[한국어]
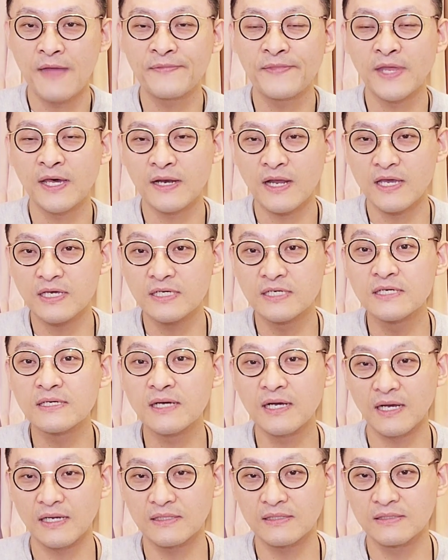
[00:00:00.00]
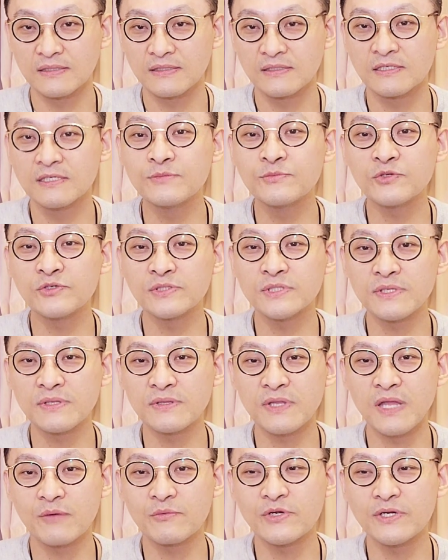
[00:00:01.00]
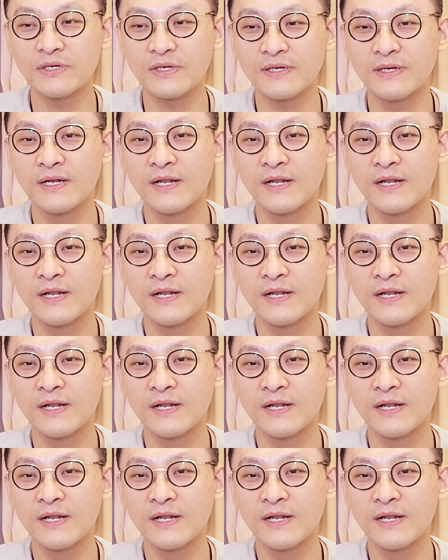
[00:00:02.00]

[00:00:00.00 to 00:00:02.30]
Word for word: 나라의 근간, 금융 시스템을